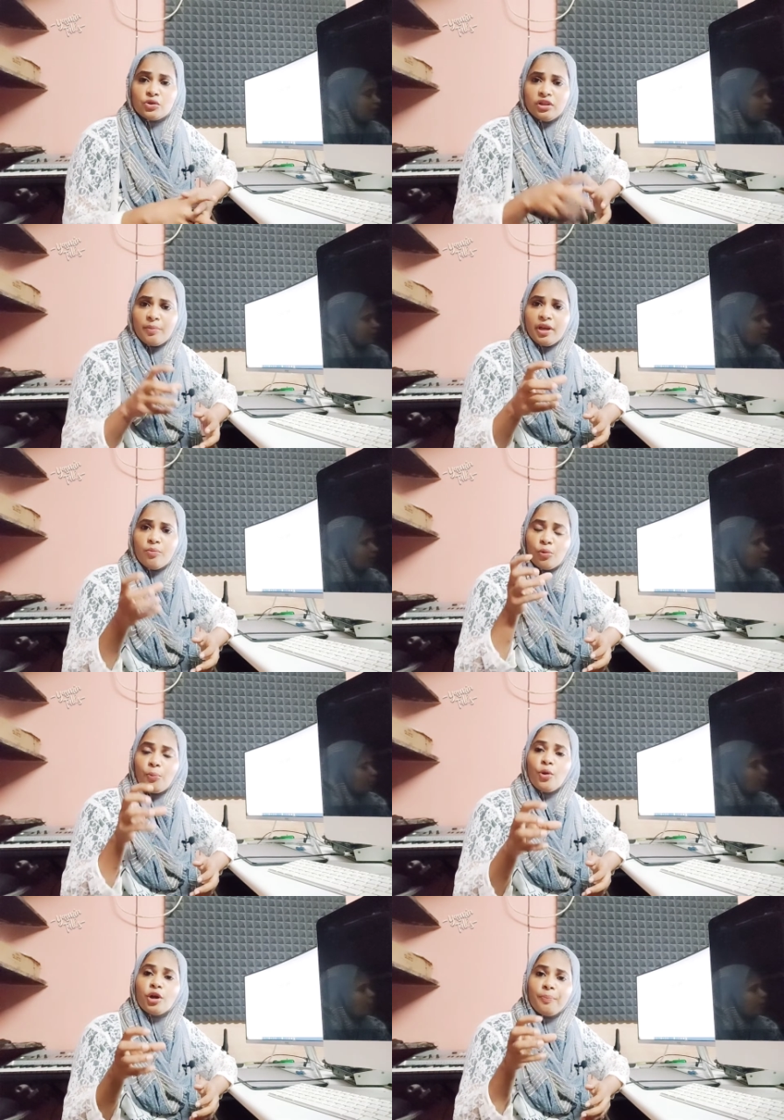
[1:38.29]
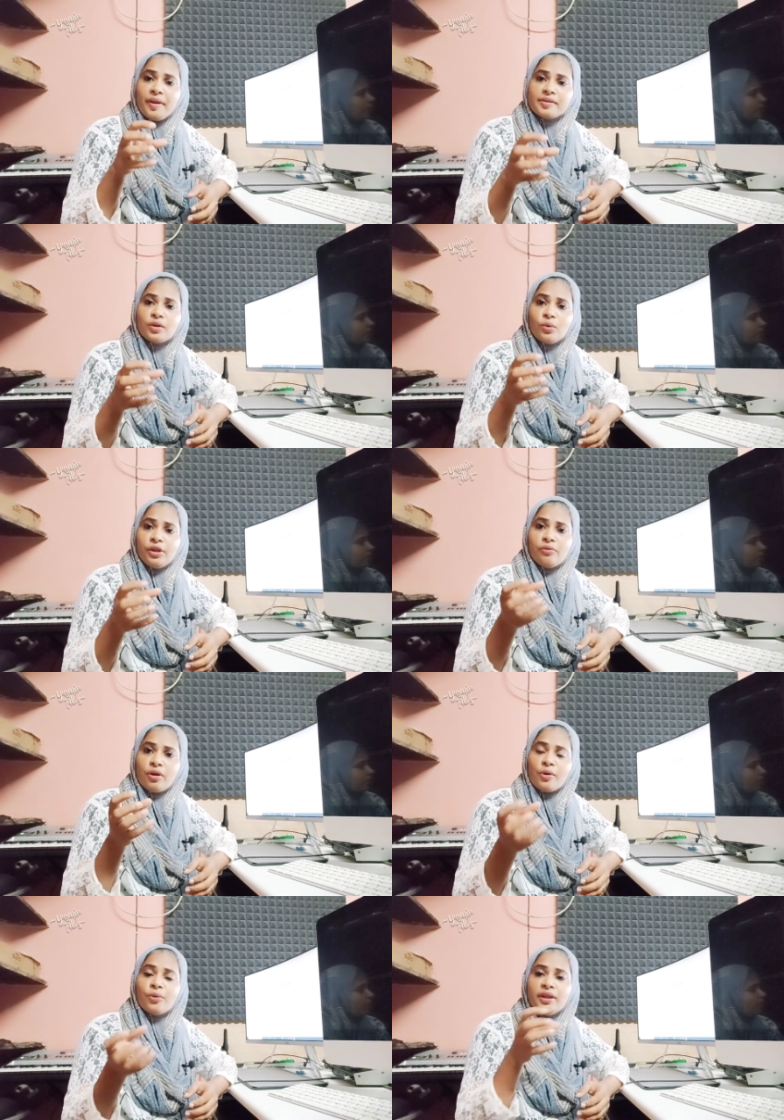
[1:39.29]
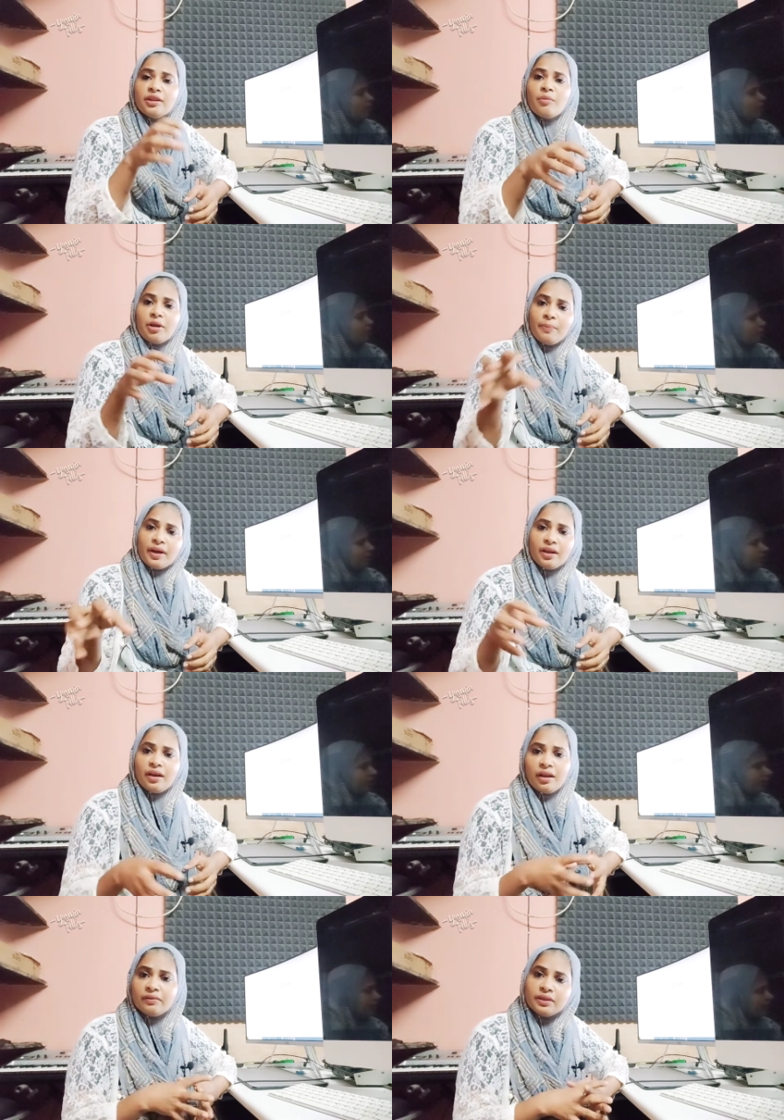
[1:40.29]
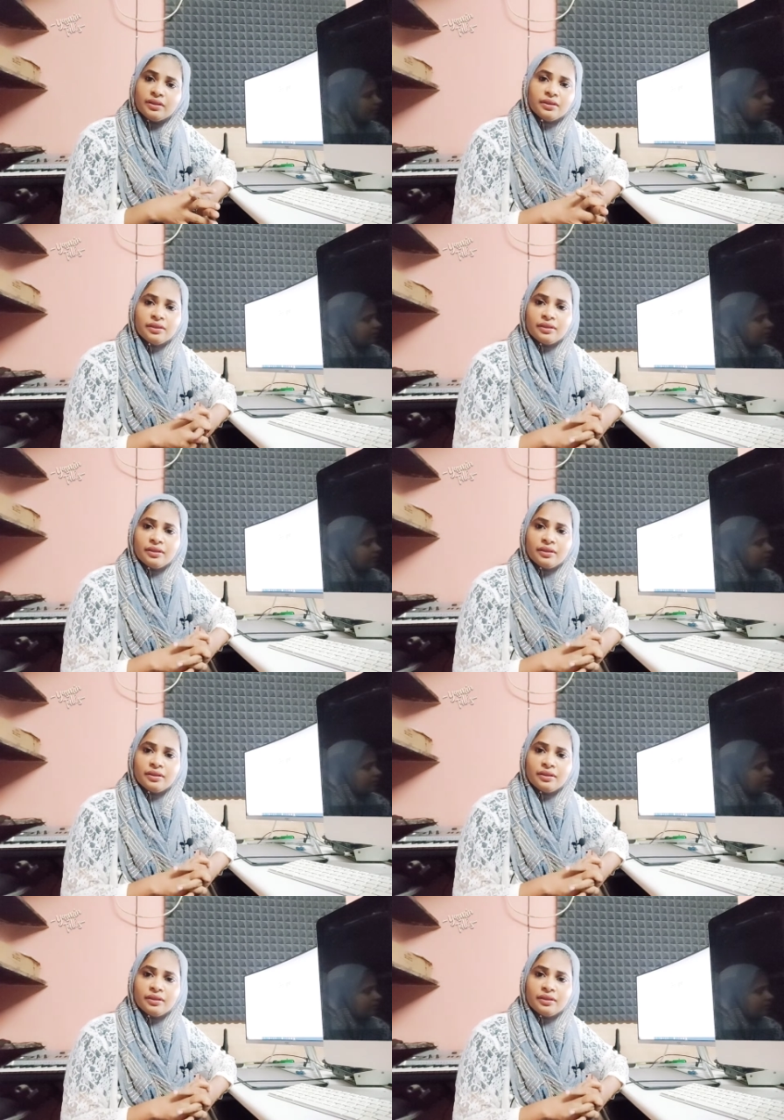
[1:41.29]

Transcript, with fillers: ஸோ இந்த மாதிரி முற்போக்கு பேசக்கூடியவங்க கூட இந்த மாதிரி படங்கள்லாம் வந்து